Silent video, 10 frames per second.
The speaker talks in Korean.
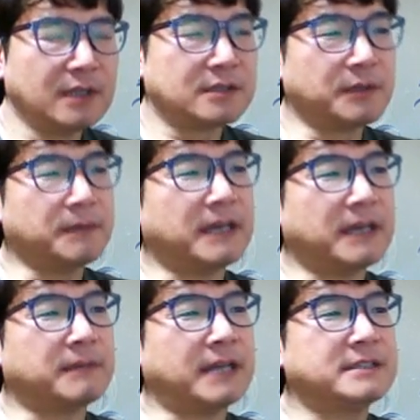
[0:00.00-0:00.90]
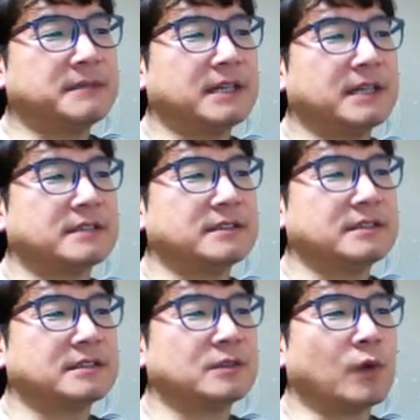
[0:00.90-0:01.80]
저번에 마, 말했지만
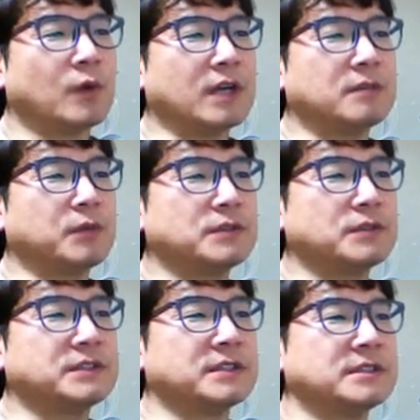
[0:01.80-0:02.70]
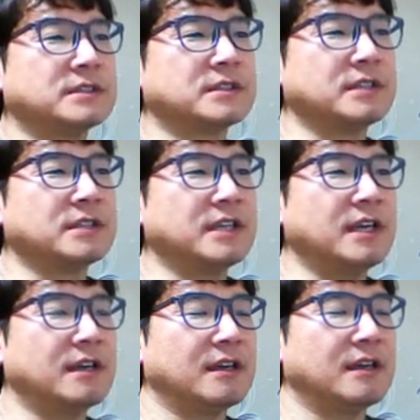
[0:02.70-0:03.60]
그 오라클 프로시저는 그렇게